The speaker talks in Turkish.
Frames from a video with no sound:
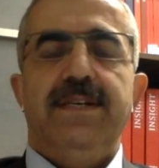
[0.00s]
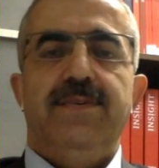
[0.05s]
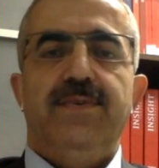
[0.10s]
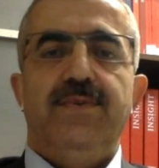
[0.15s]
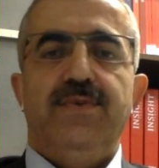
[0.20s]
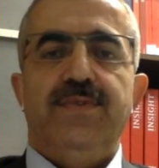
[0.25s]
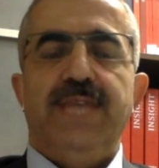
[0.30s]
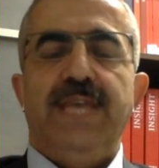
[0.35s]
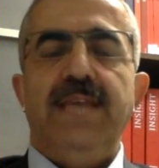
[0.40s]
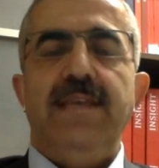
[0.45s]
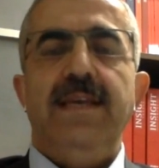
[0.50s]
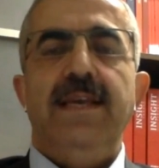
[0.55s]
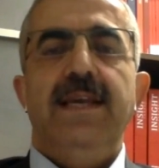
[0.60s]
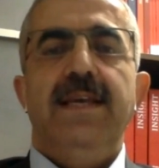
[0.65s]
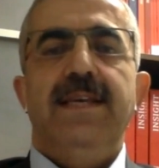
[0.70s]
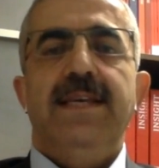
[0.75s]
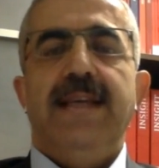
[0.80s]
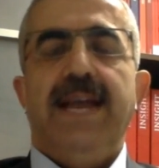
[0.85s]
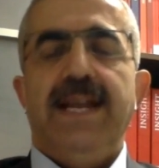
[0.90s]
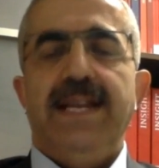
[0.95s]
düzey
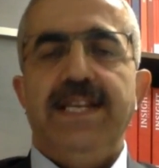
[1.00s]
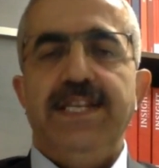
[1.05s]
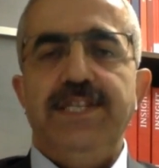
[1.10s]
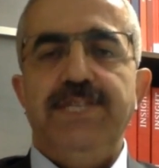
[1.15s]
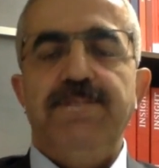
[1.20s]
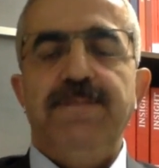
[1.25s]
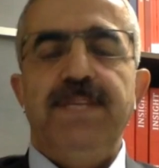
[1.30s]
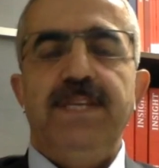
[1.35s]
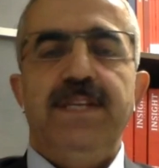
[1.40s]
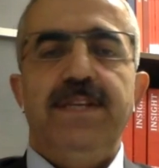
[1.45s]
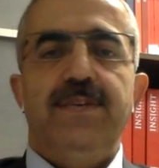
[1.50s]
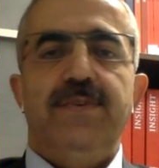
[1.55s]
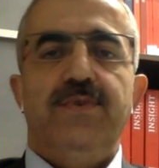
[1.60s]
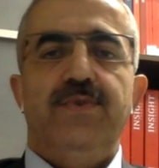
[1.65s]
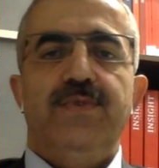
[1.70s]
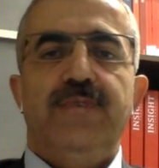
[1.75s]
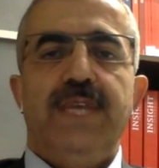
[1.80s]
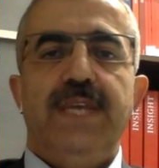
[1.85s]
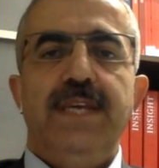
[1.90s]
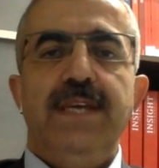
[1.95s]
yani işbirliği
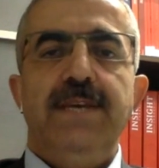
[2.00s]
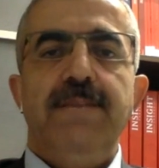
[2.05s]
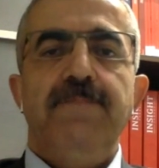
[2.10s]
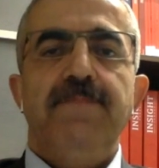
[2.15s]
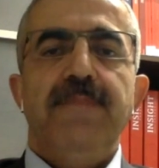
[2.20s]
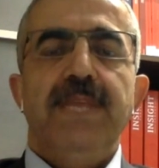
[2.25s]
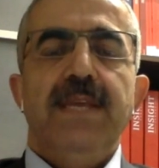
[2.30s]
düzeyi